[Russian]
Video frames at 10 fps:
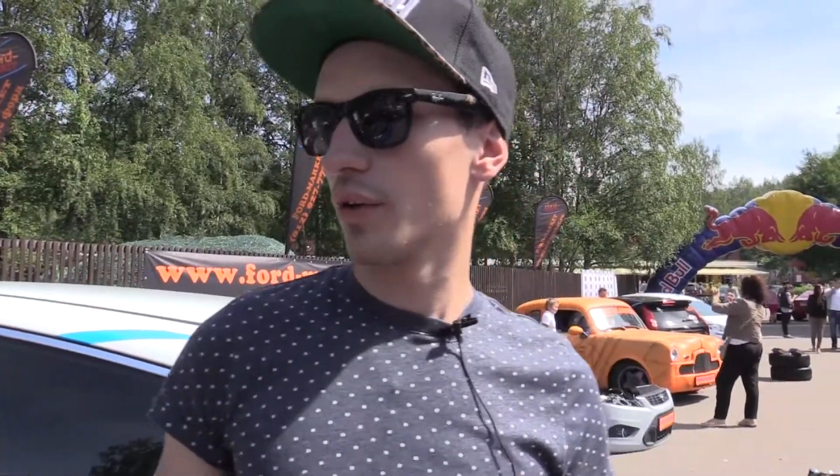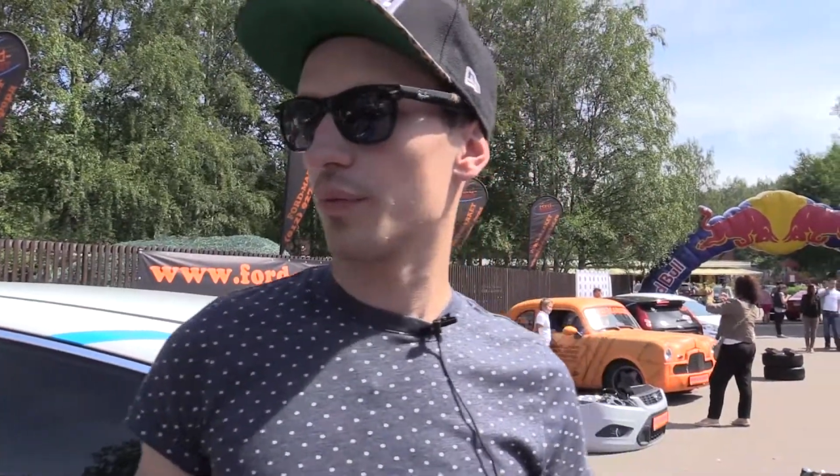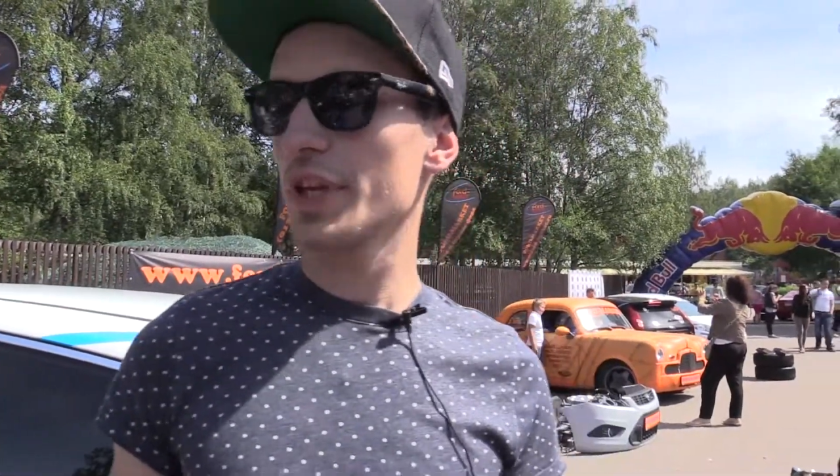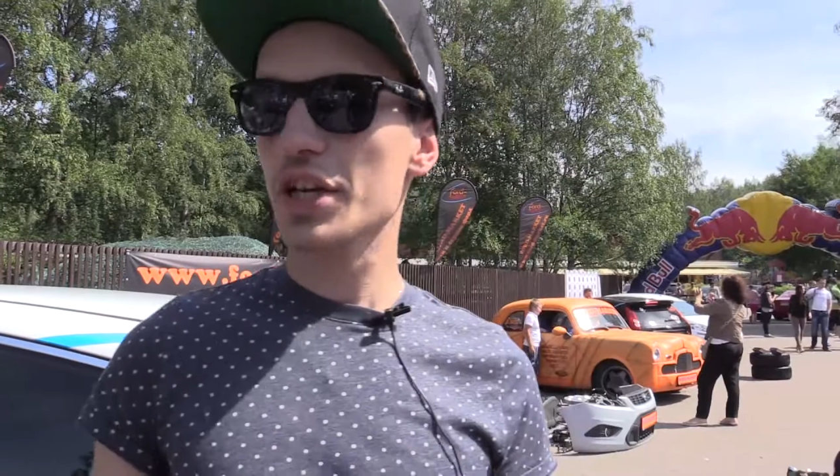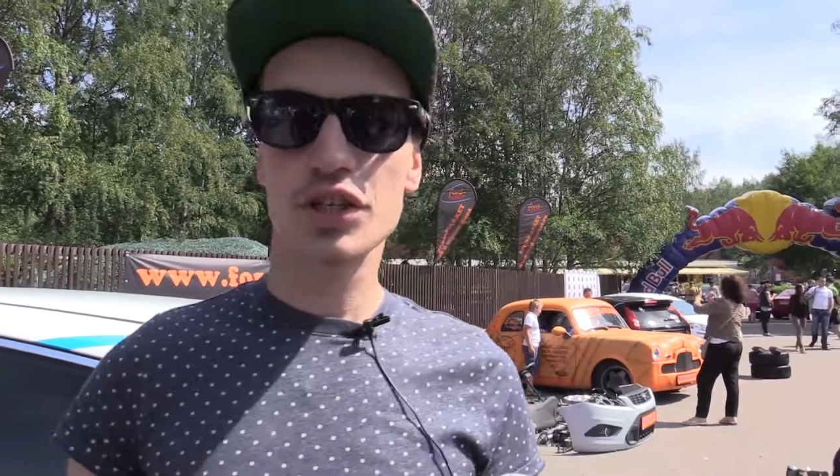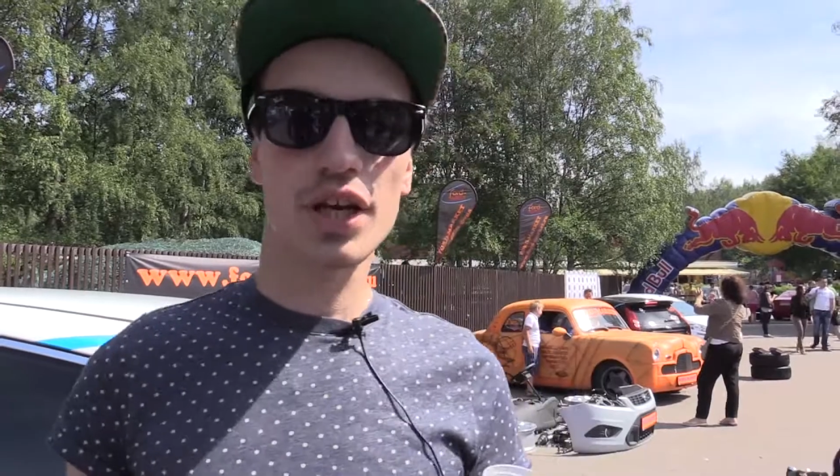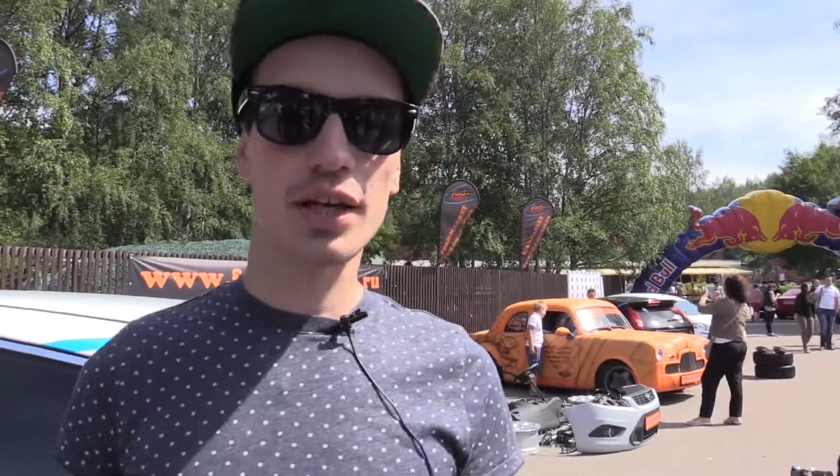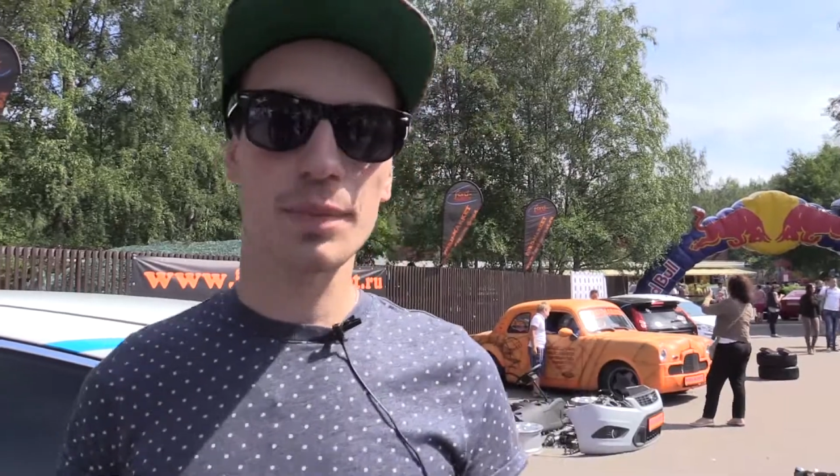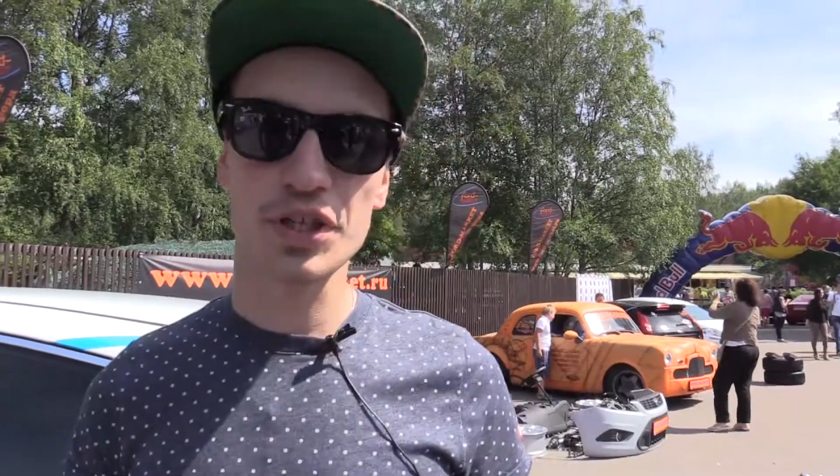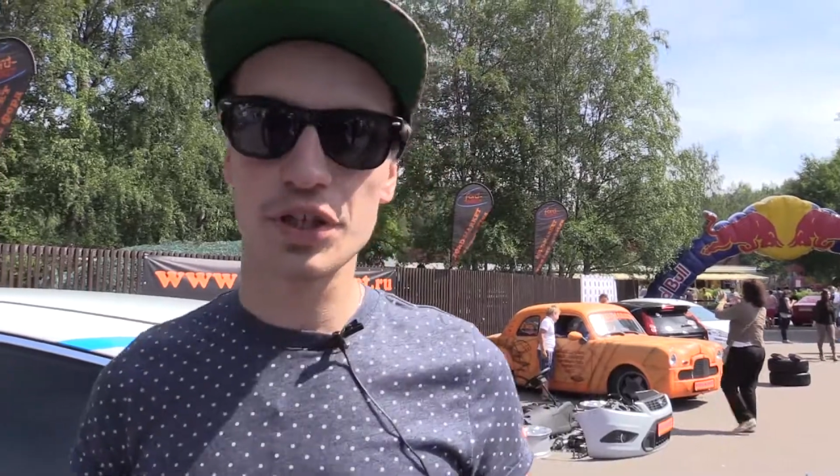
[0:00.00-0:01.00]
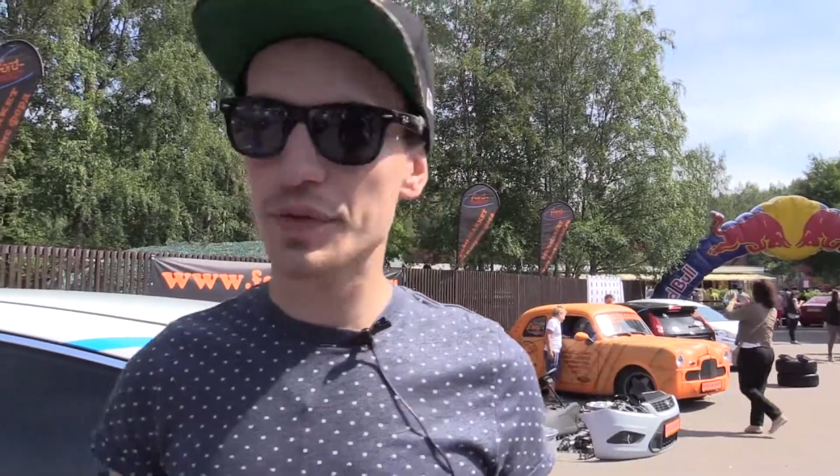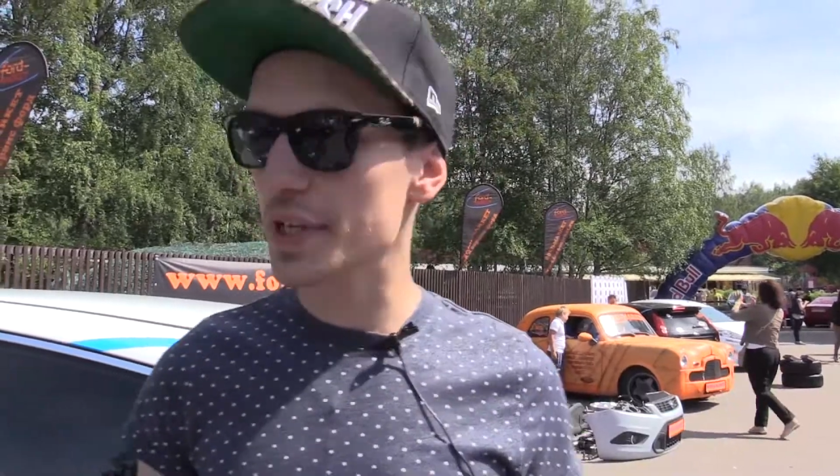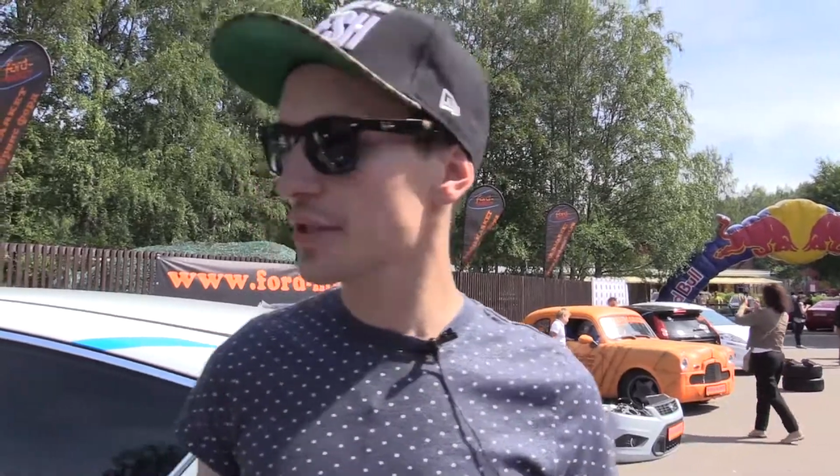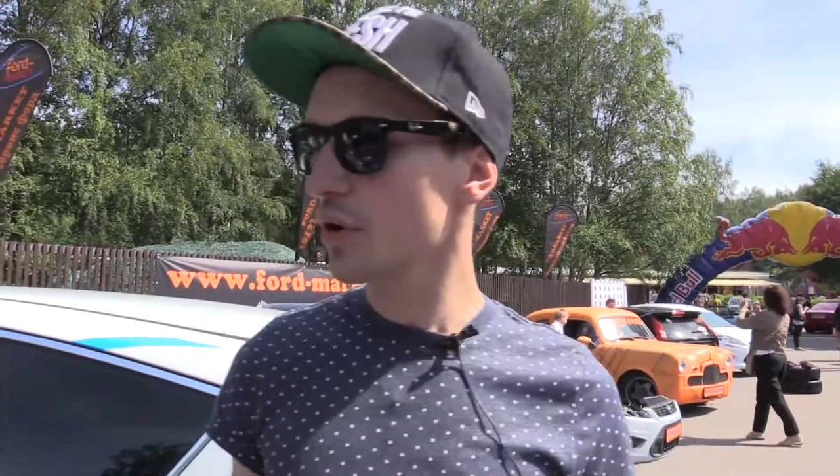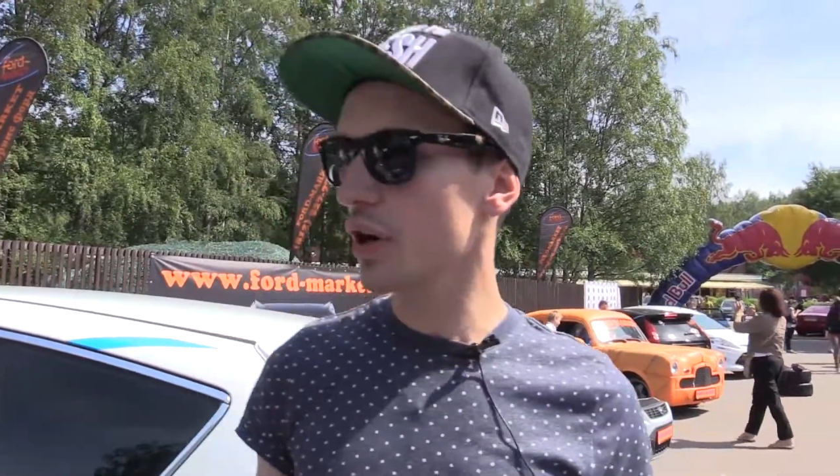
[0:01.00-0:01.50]
внешне она почти
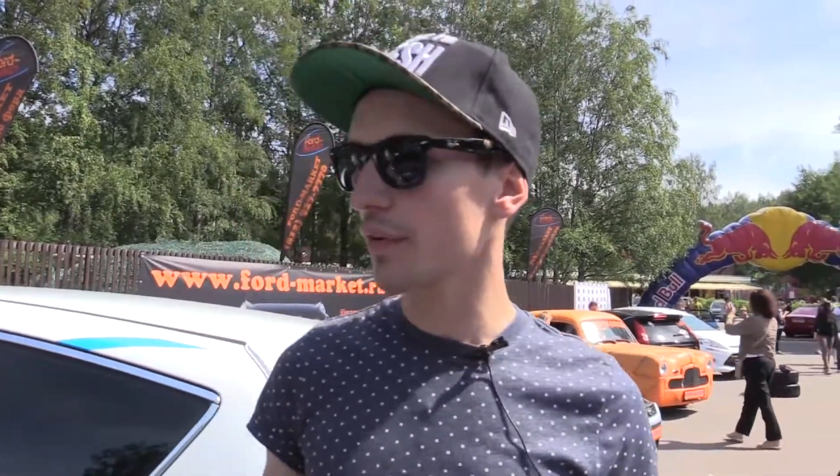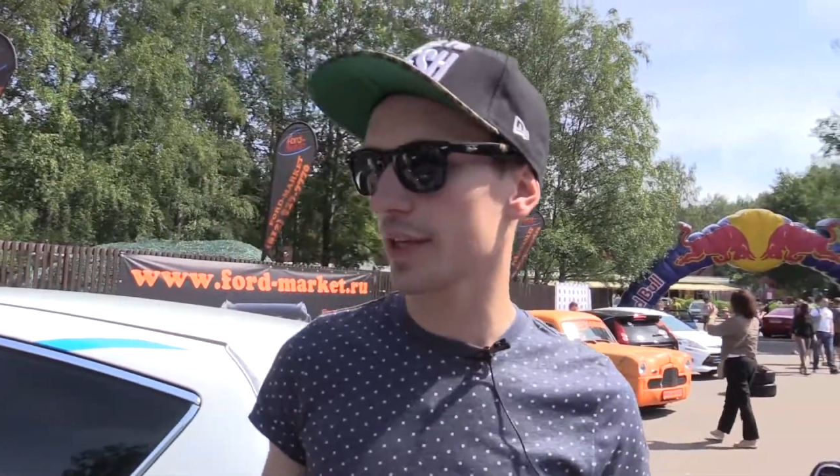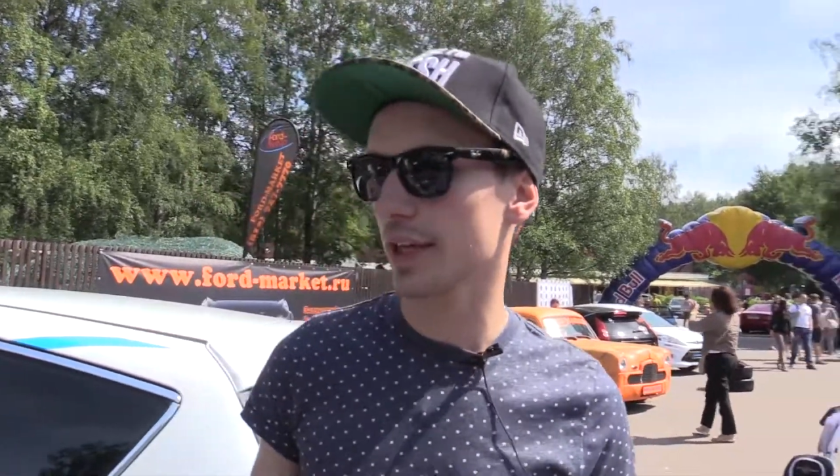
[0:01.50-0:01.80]
вся стоковая,